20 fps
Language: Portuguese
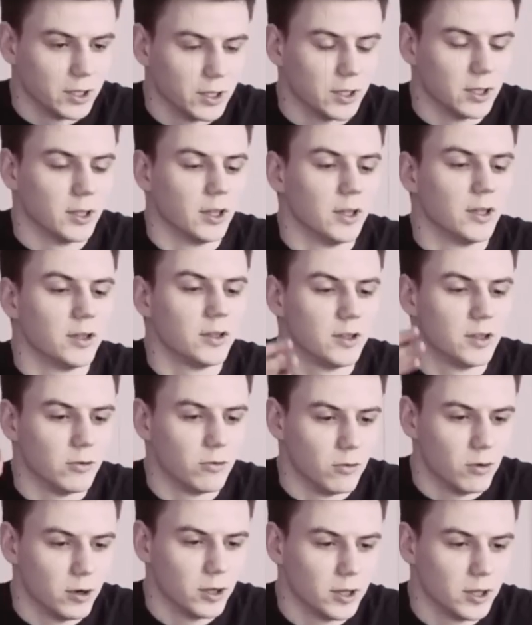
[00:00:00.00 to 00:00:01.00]
atestado que
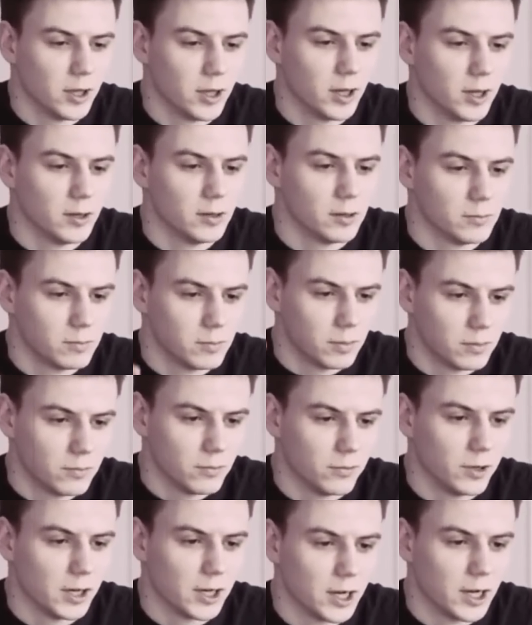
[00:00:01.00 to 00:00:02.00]
se passa
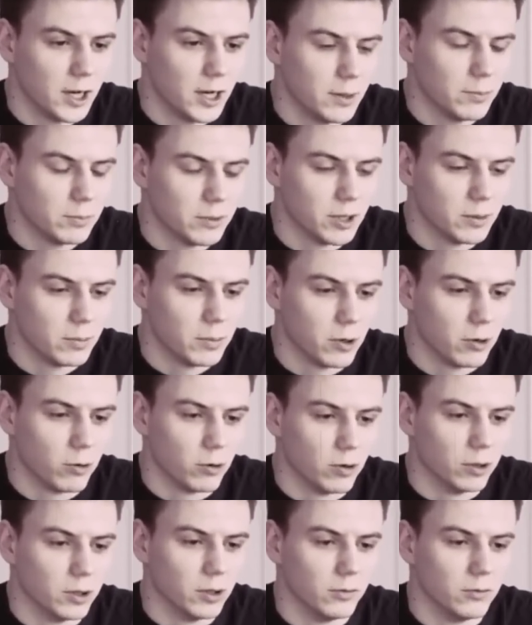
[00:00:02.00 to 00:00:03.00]
de não ser
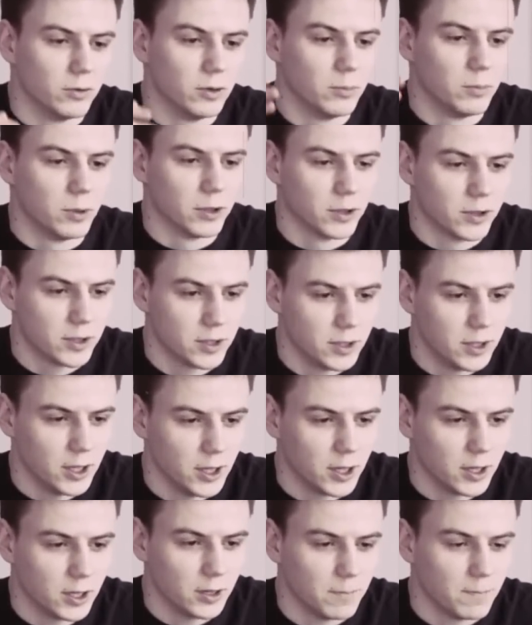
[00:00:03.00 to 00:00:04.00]
inteligente,
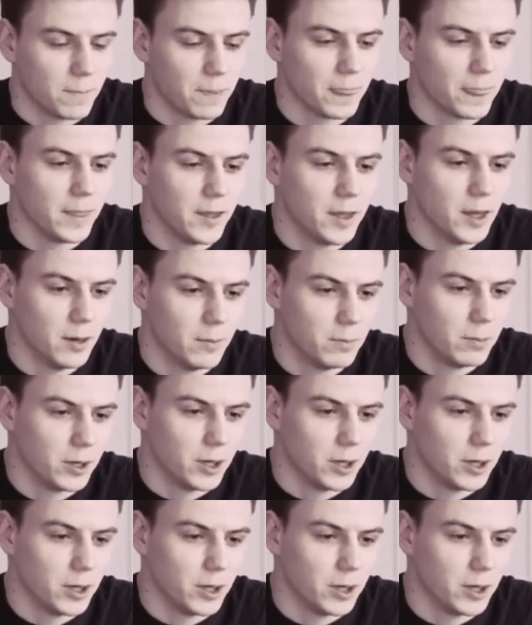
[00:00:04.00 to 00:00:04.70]
porque eu estou